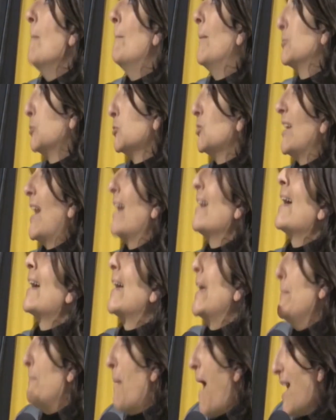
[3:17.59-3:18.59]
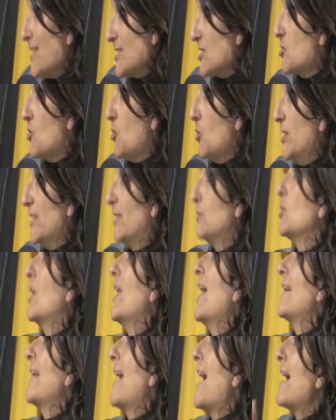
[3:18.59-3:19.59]
ma tutelare anche i pascoli,
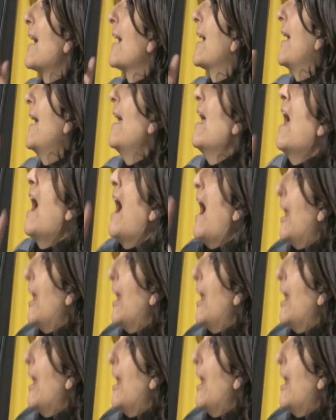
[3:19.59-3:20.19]
tutelare anche